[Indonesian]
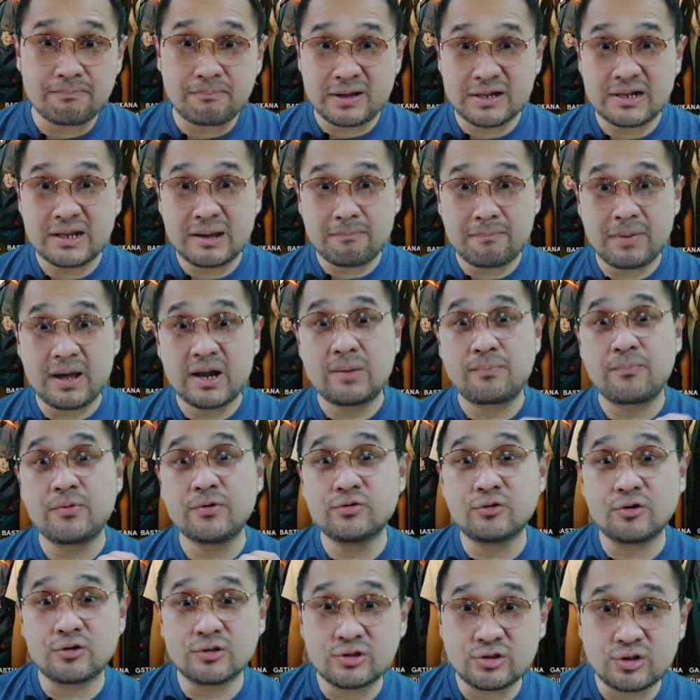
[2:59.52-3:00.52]
kepada para
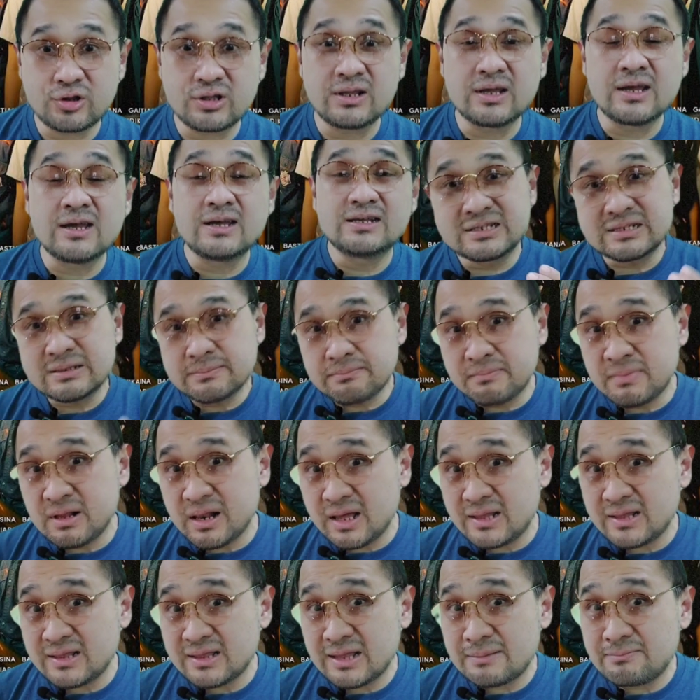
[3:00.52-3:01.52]
penonton
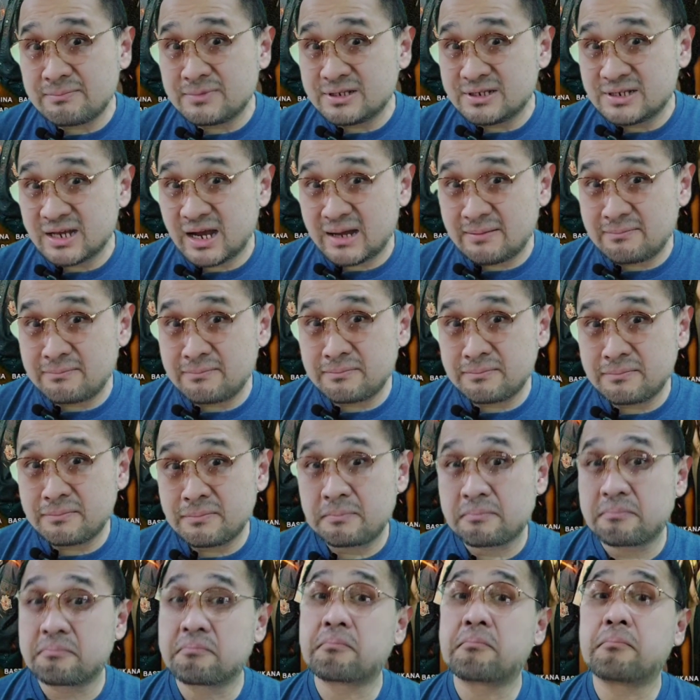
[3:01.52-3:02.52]
96 jam
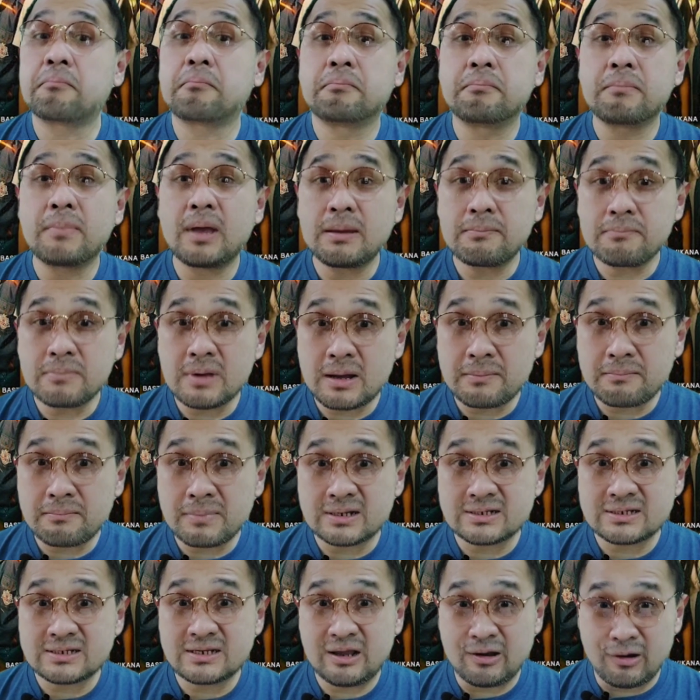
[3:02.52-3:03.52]

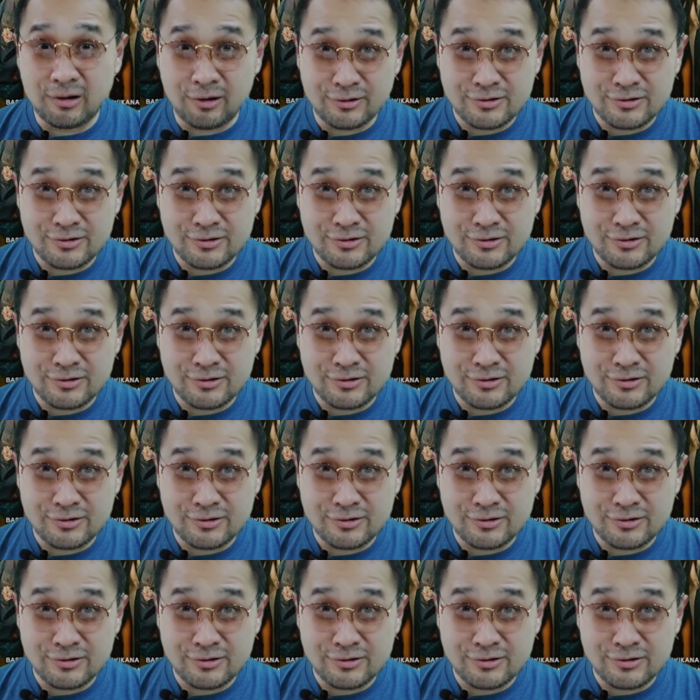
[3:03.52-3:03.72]
memang masih